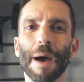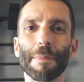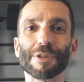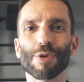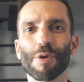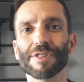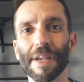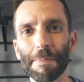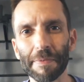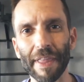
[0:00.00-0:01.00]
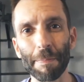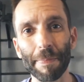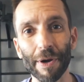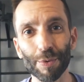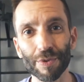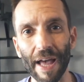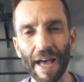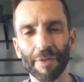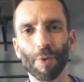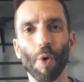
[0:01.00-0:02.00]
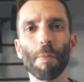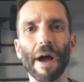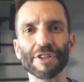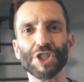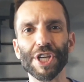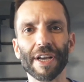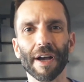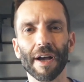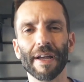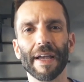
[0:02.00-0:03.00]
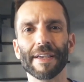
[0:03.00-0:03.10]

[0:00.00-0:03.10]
O pessoal sempre tem me perguntado alguma dica